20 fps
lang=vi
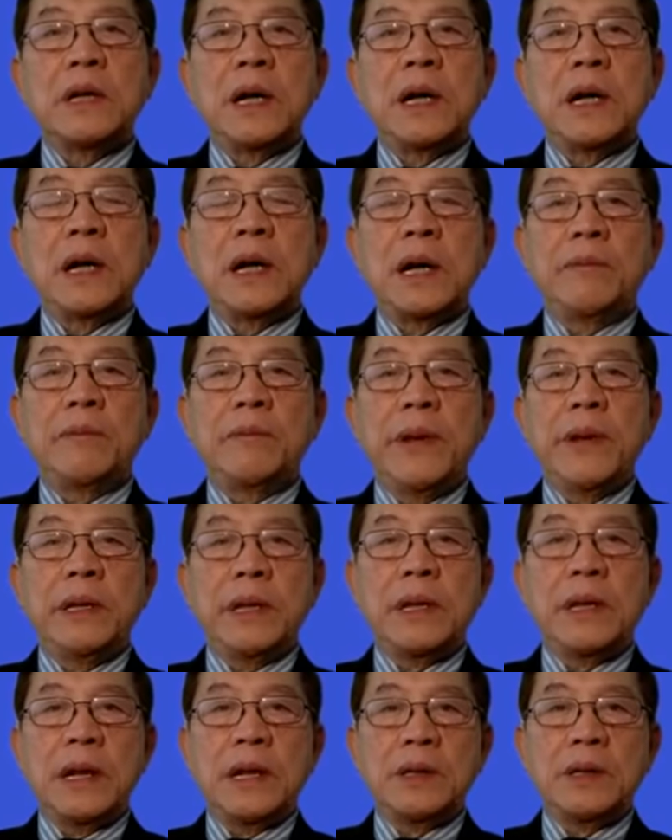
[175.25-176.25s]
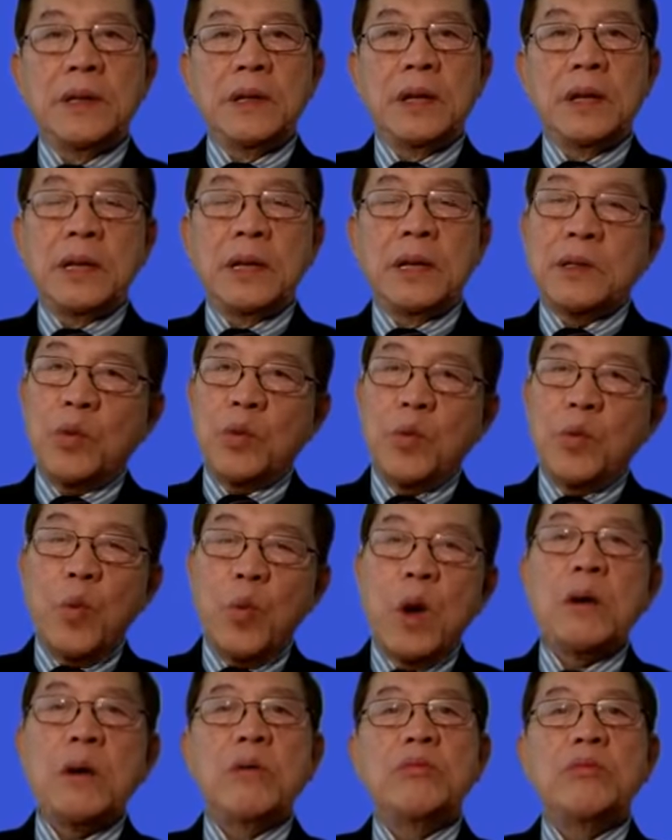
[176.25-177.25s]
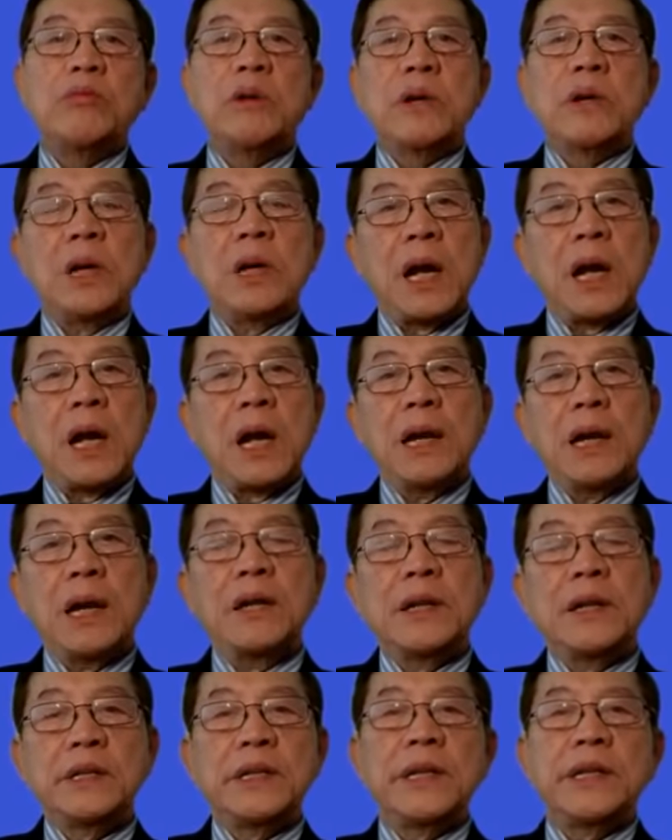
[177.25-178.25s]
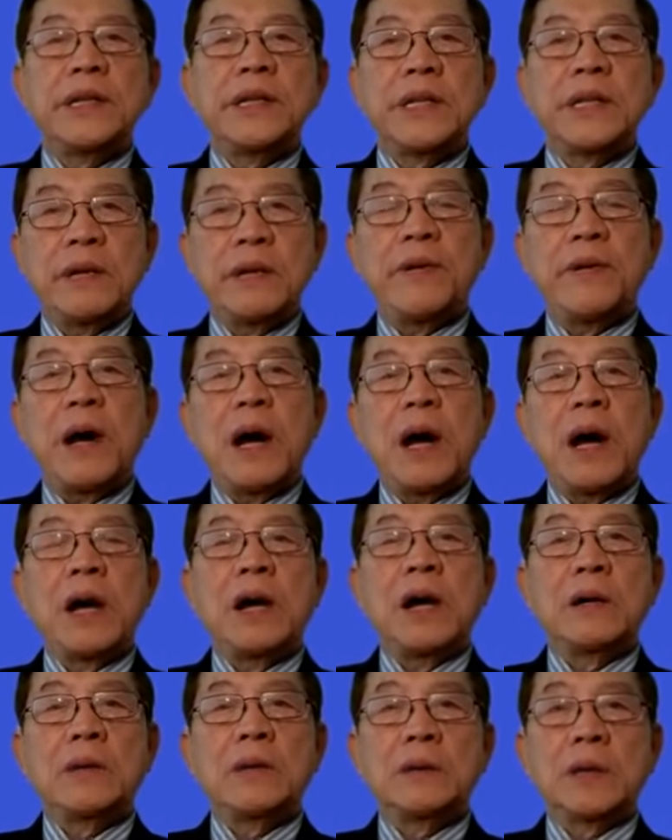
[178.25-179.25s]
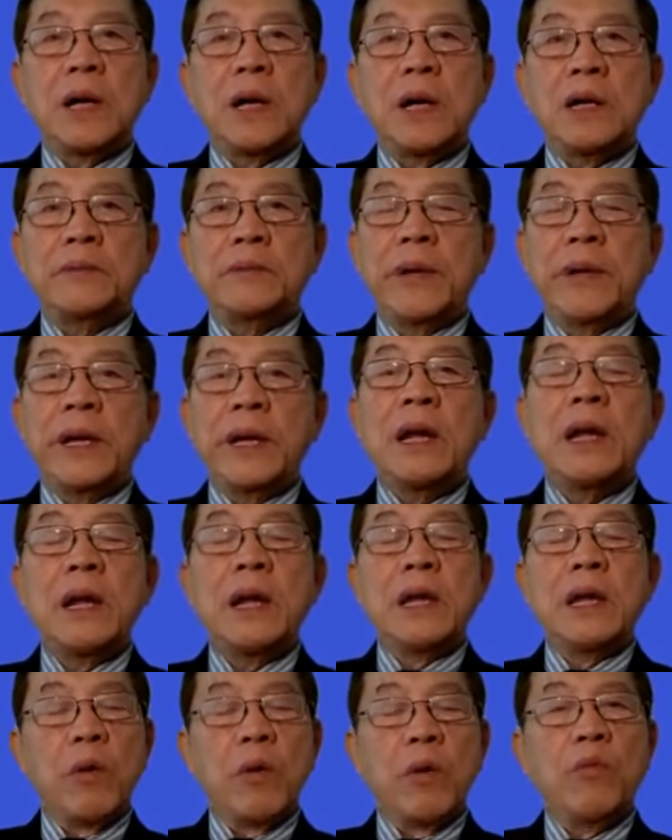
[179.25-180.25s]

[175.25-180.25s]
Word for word: ở bên uh, Trung Quốc cũng như ở các nước trên thế giới và ở, ở Mỹ đó thì cũng